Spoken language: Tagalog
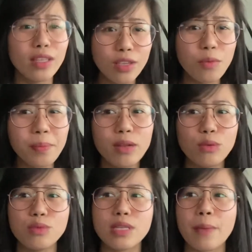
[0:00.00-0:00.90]
yan din yung
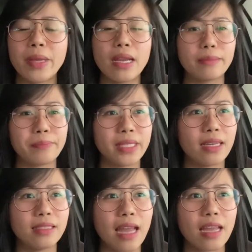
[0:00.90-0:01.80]
pinag-uusapan namin
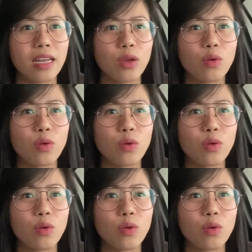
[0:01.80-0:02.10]
ng nanay